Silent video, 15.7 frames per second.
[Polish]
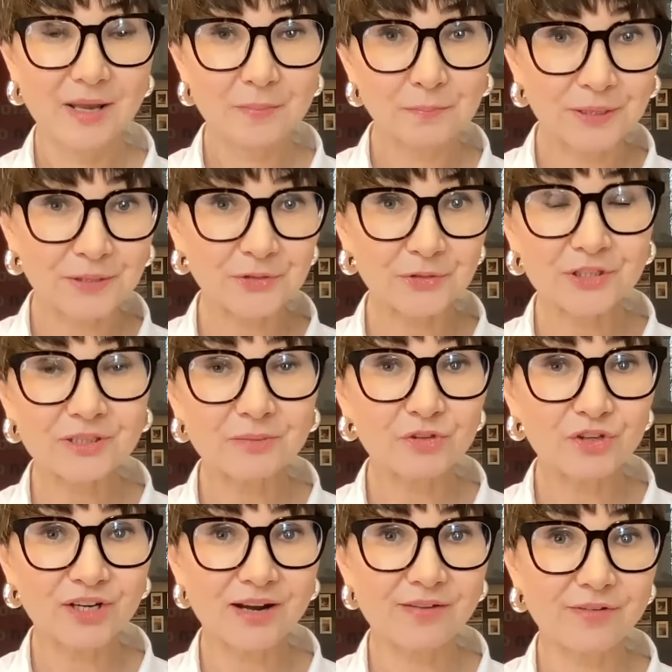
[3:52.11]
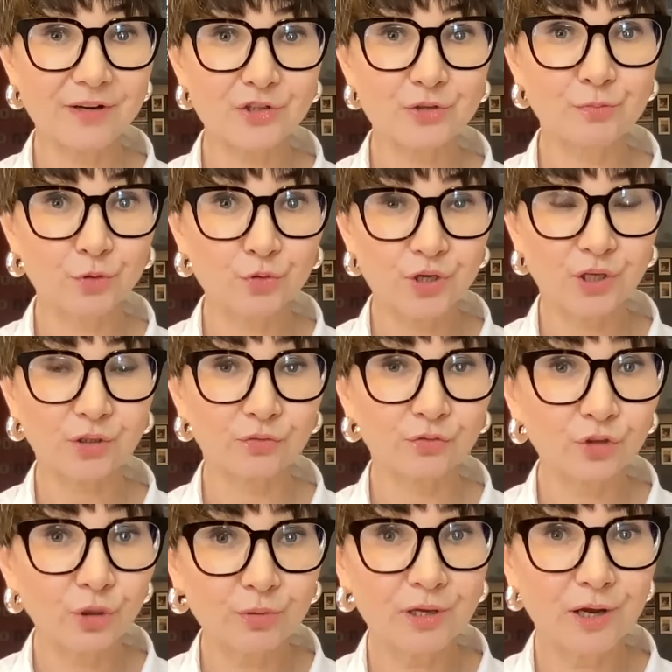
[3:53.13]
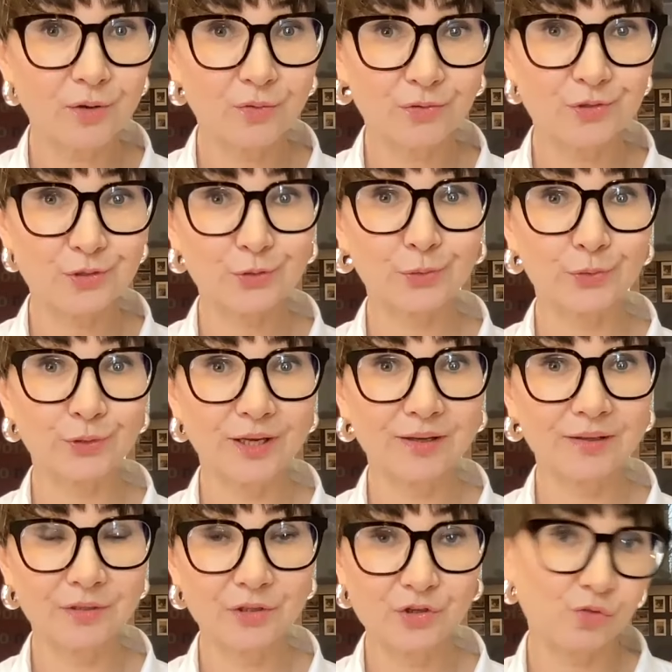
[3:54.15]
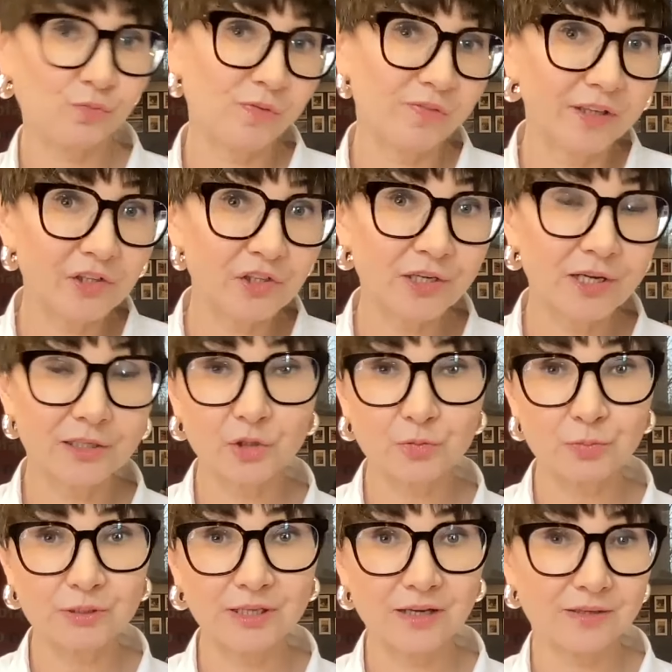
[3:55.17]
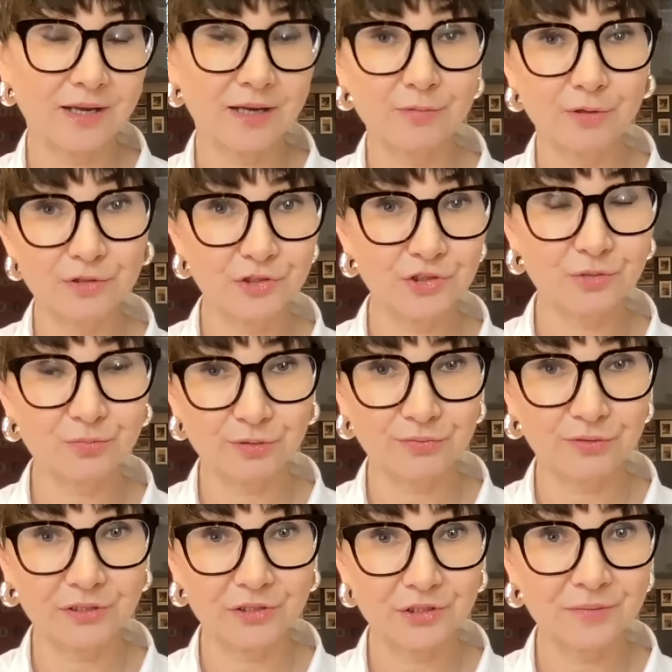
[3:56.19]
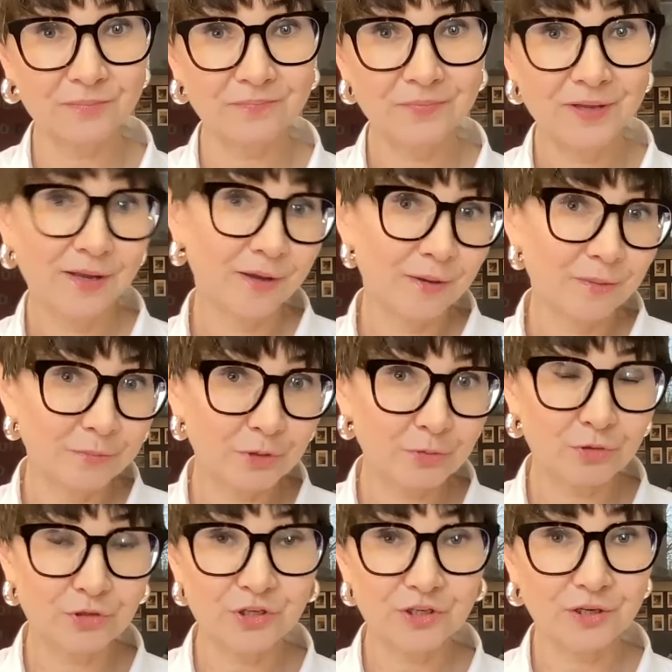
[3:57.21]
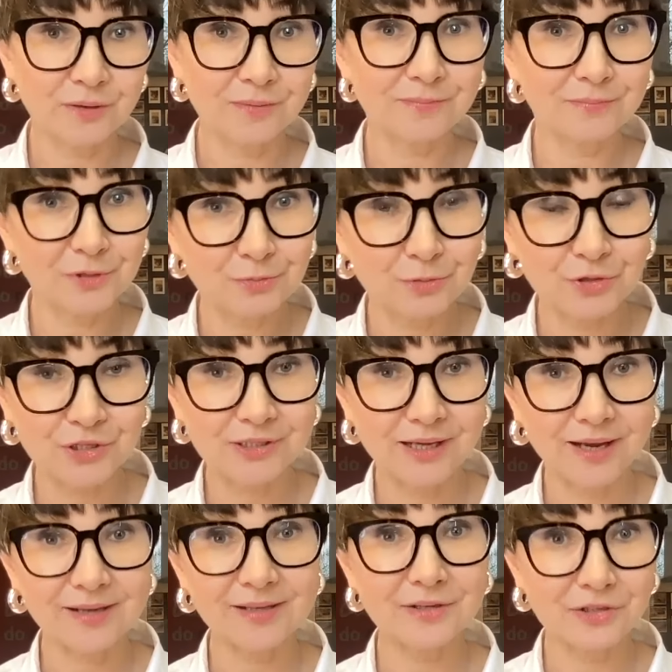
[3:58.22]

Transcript: Bardzo jestem ciekawa, czy porusza to w Tobie jakąś stronę i czy odpowiadacie na jakieś pytania albo gdzieś Cię prowadzi. Być może nie, być może tak.